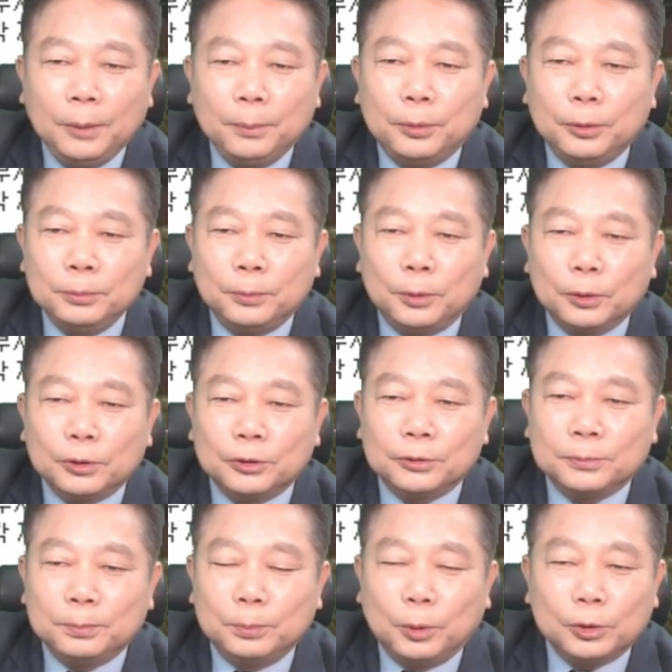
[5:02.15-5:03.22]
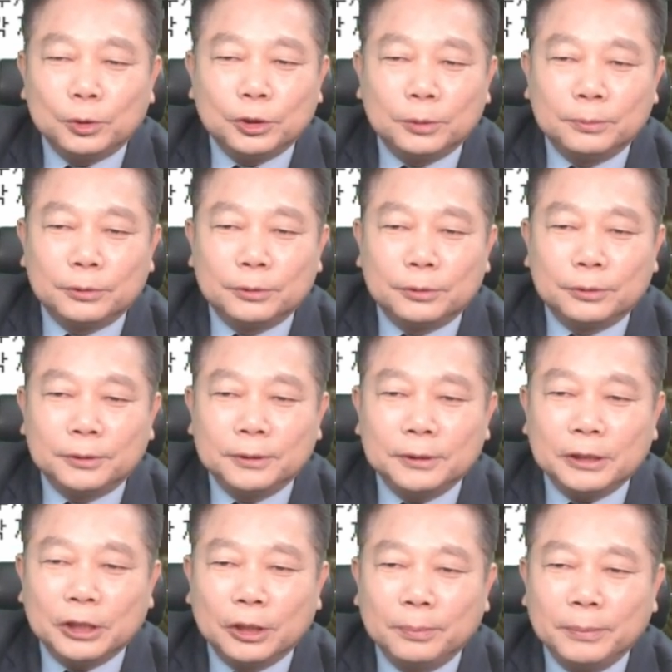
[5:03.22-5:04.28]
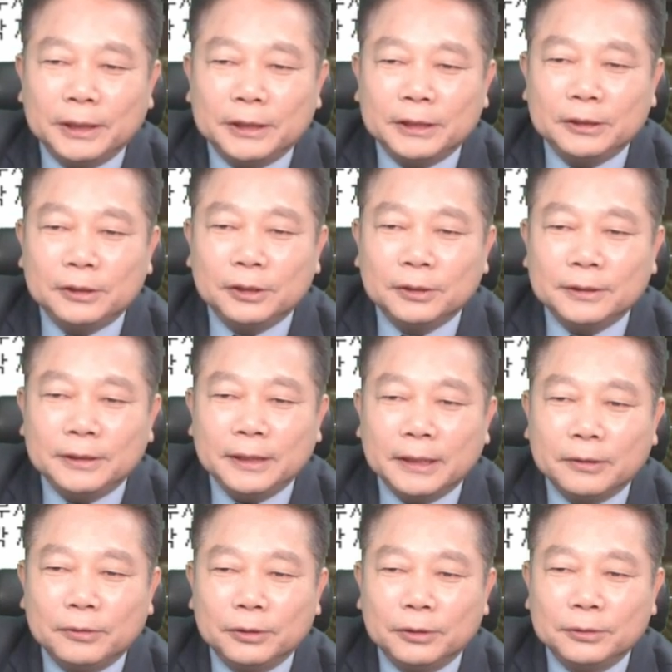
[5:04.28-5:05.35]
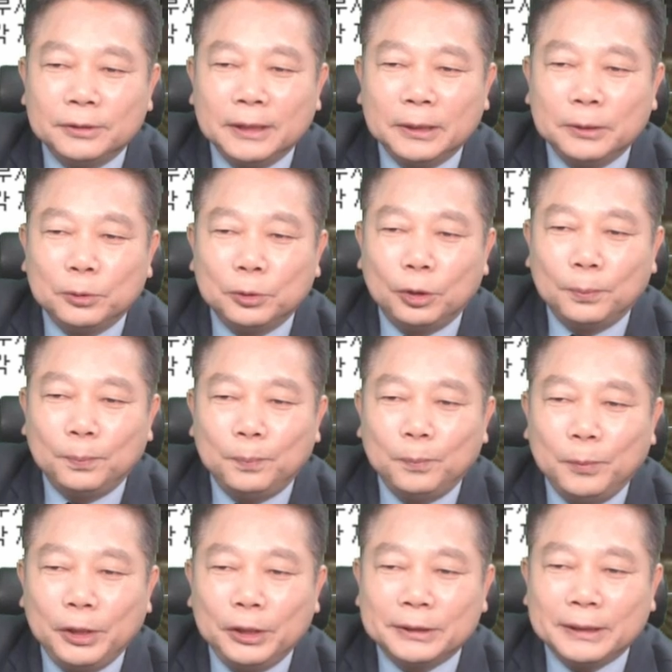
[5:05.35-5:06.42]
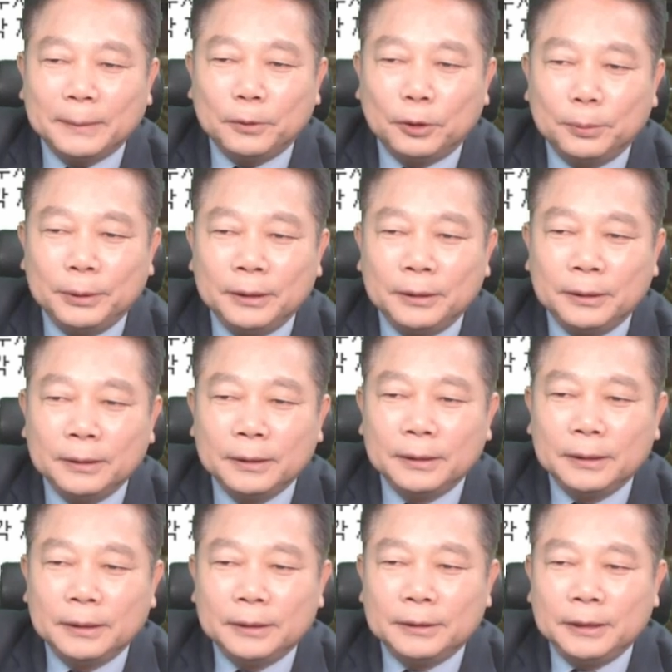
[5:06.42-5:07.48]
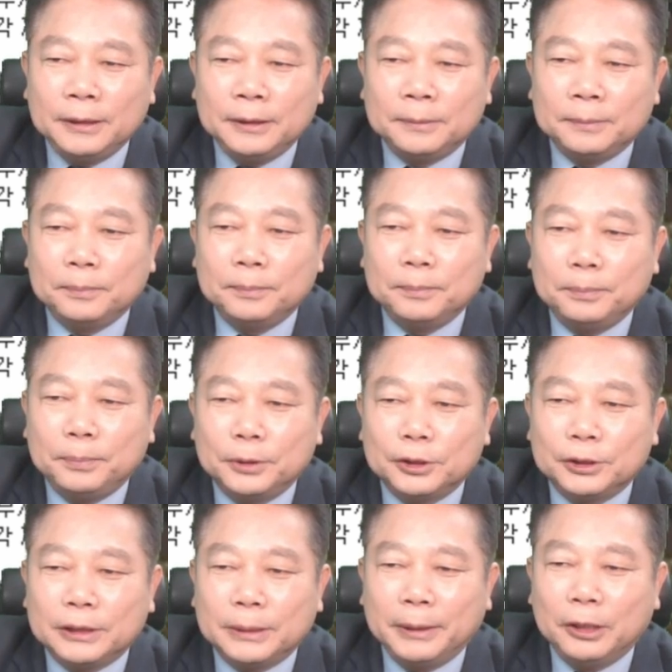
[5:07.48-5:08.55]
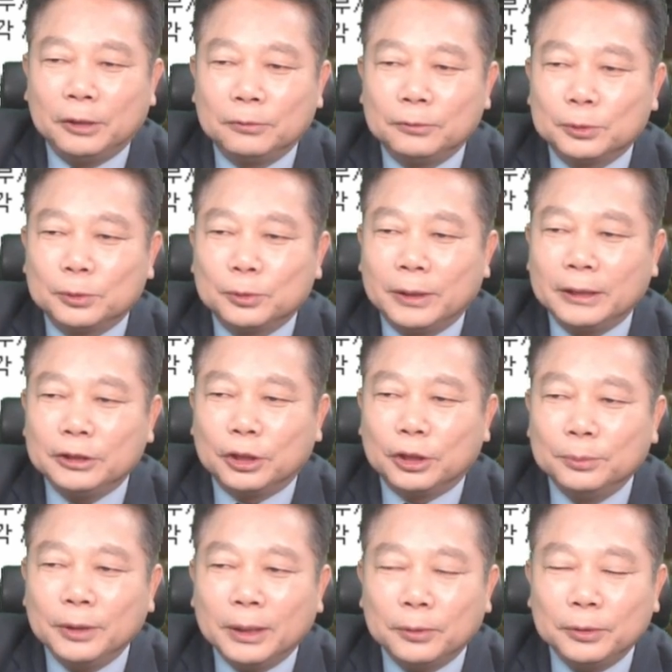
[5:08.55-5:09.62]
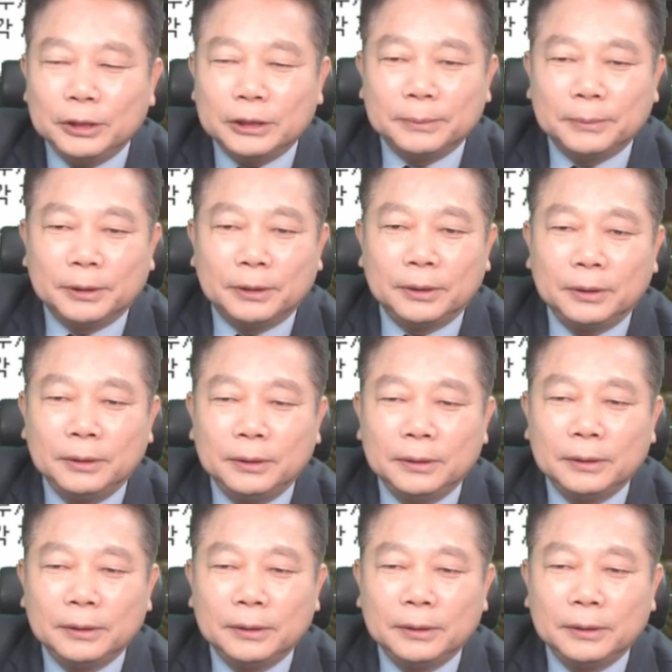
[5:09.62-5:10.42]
본 목적, 목적물은 경매 신청 채권자 농업회사 법인인 버섯재배 연구소가 점유하고 있으며